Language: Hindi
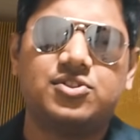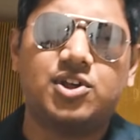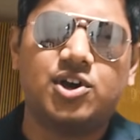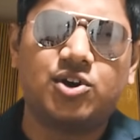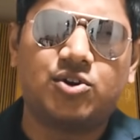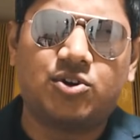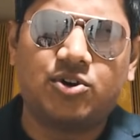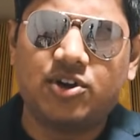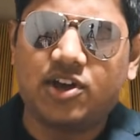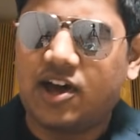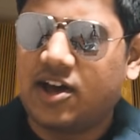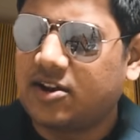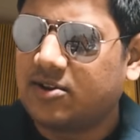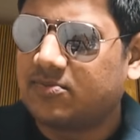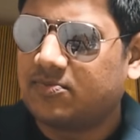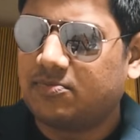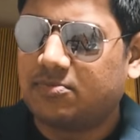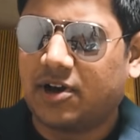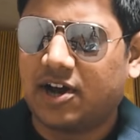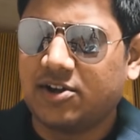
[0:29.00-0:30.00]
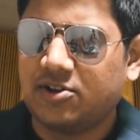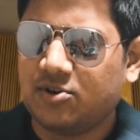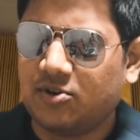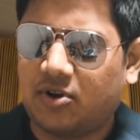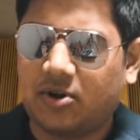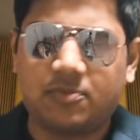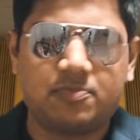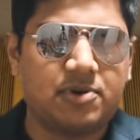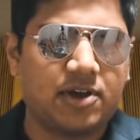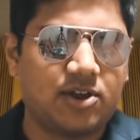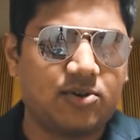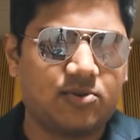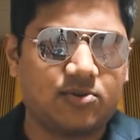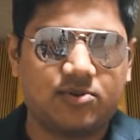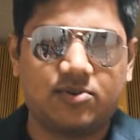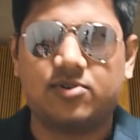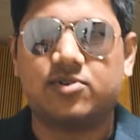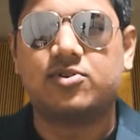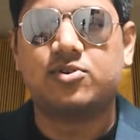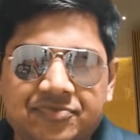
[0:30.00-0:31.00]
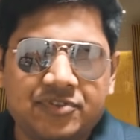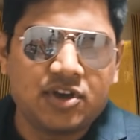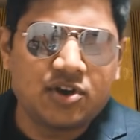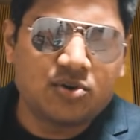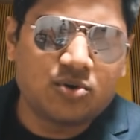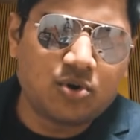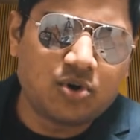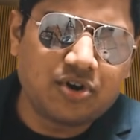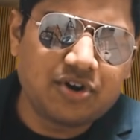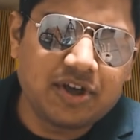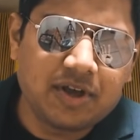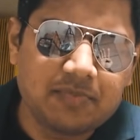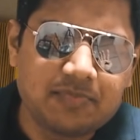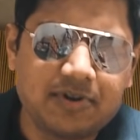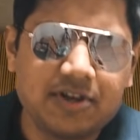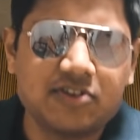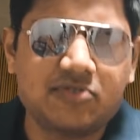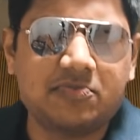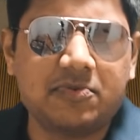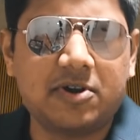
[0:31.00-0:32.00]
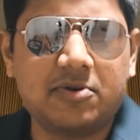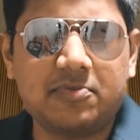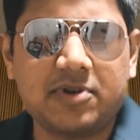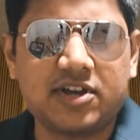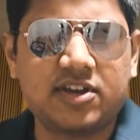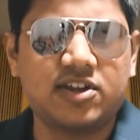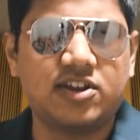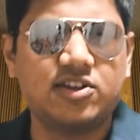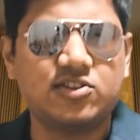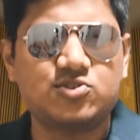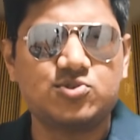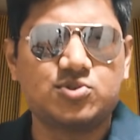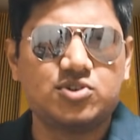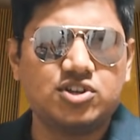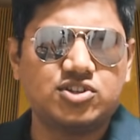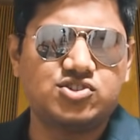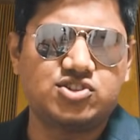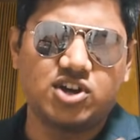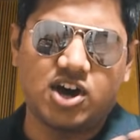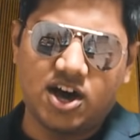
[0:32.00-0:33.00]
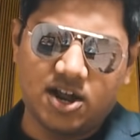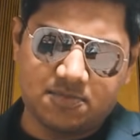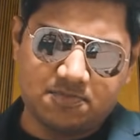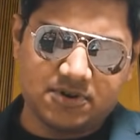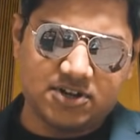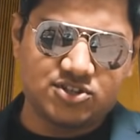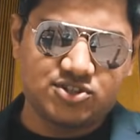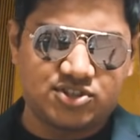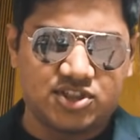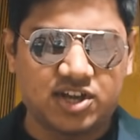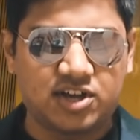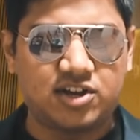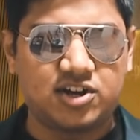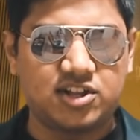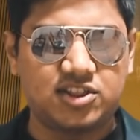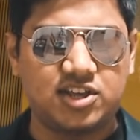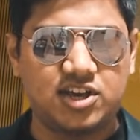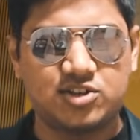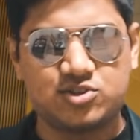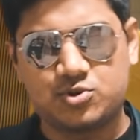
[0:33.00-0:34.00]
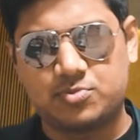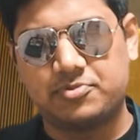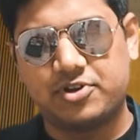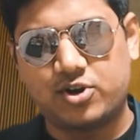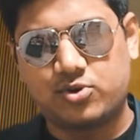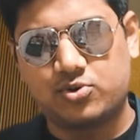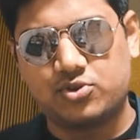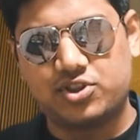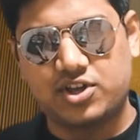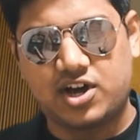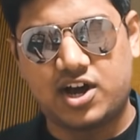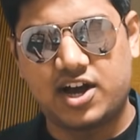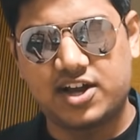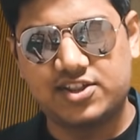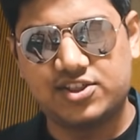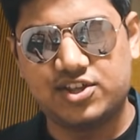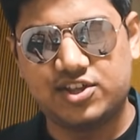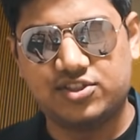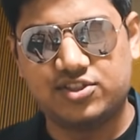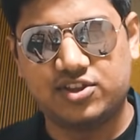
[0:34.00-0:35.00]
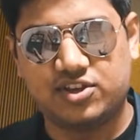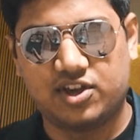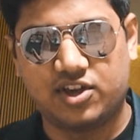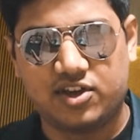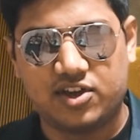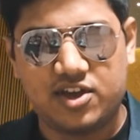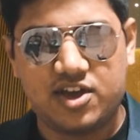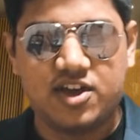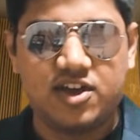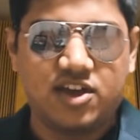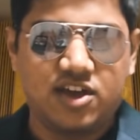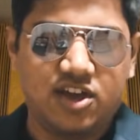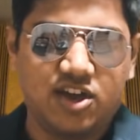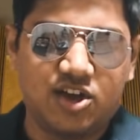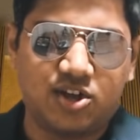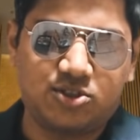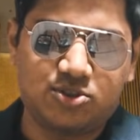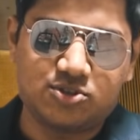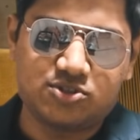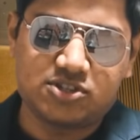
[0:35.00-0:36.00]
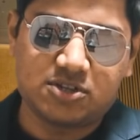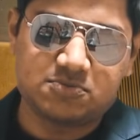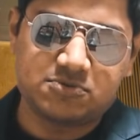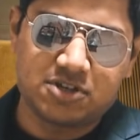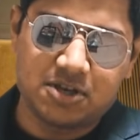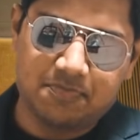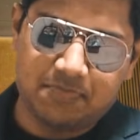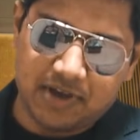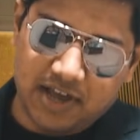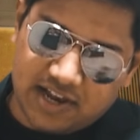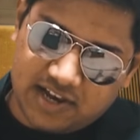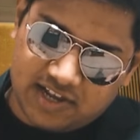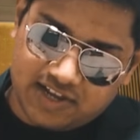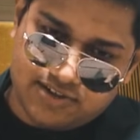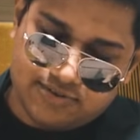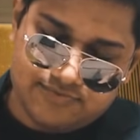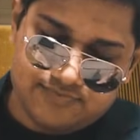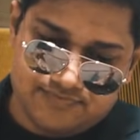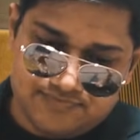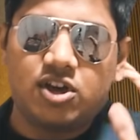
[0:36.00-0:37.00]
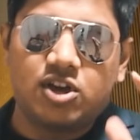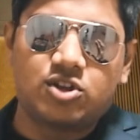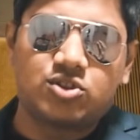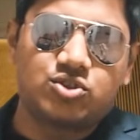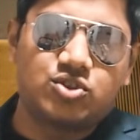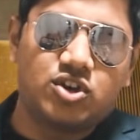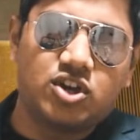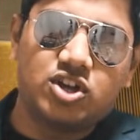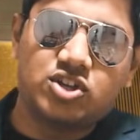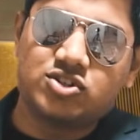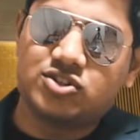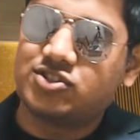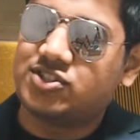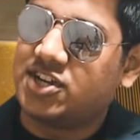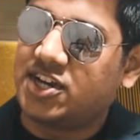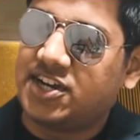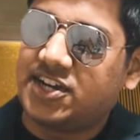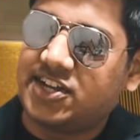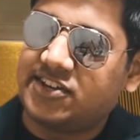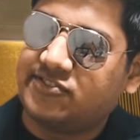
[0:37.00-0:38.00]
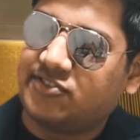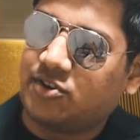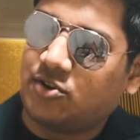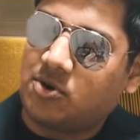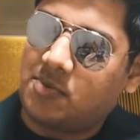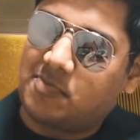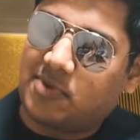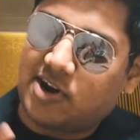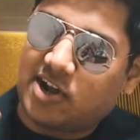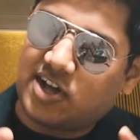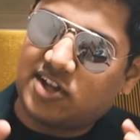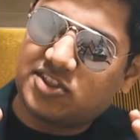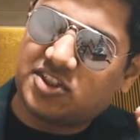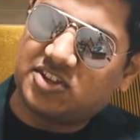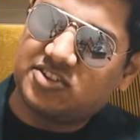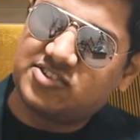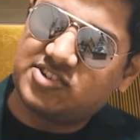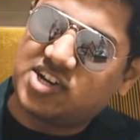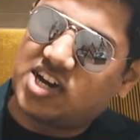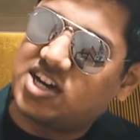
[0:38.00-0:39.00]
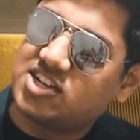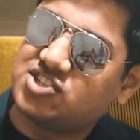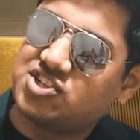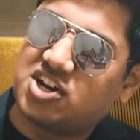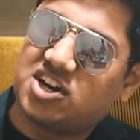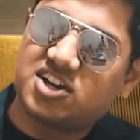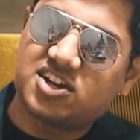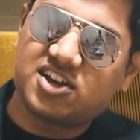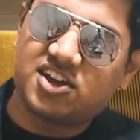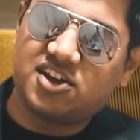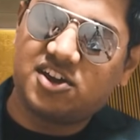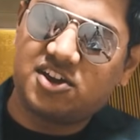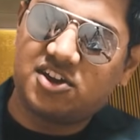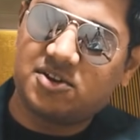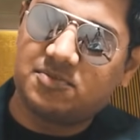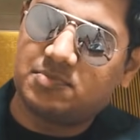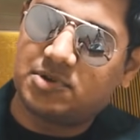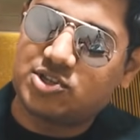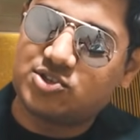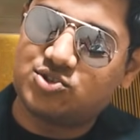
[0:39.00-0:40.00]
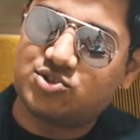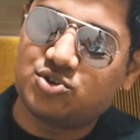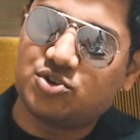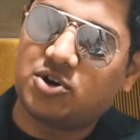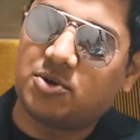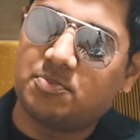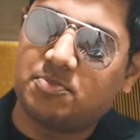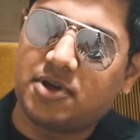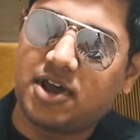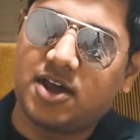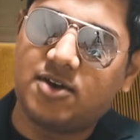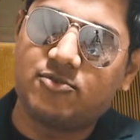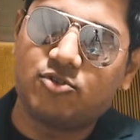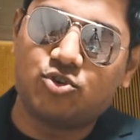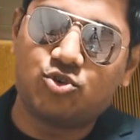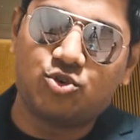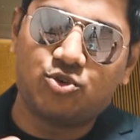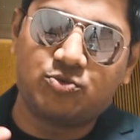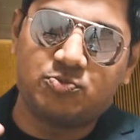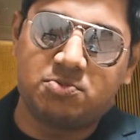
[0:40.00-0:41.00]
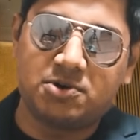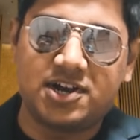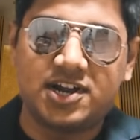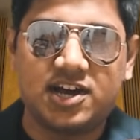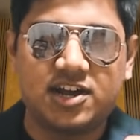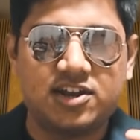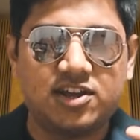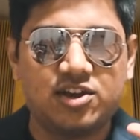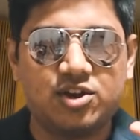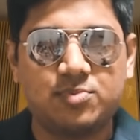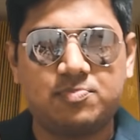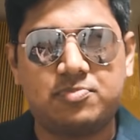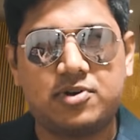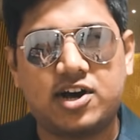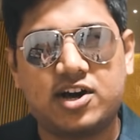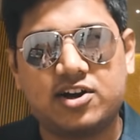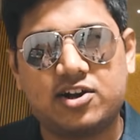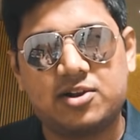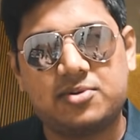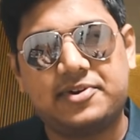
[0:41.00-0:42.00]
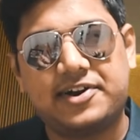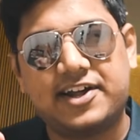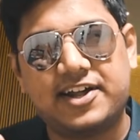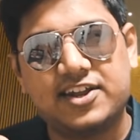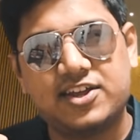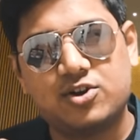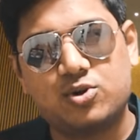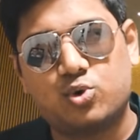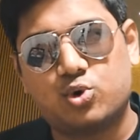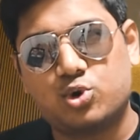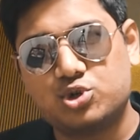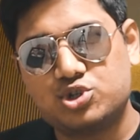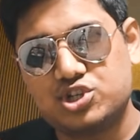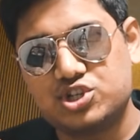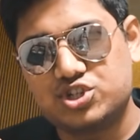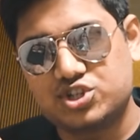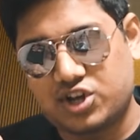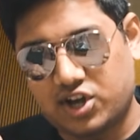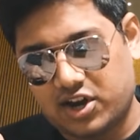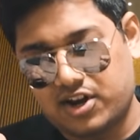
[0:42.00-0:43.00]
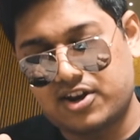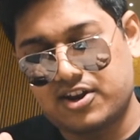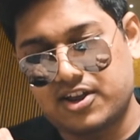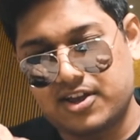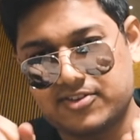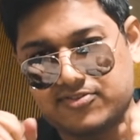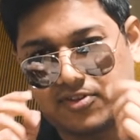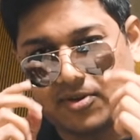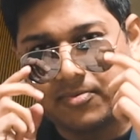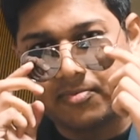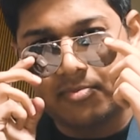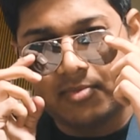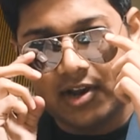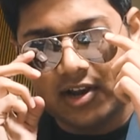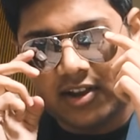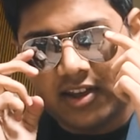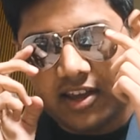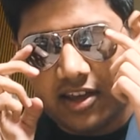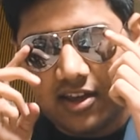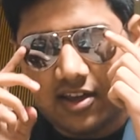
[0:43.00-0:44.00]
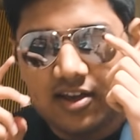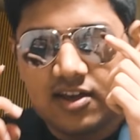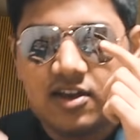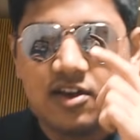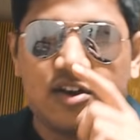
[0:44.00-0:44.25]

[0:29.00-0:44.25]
देखो यार भाइयों और बहनों ये कोडिंग प्लेसमेंट में गिनी चुनी चार पांच दिक्कतें जो मेरे को दिखाई देती हैं एक तो सबसे पहली एक तो ये जो सीटीसी को बढ़ाते जा जाके ये बच्चों को बेवकूफ बनाने की पागल बनाने की कोशिश कर रहे हैं सब मिलके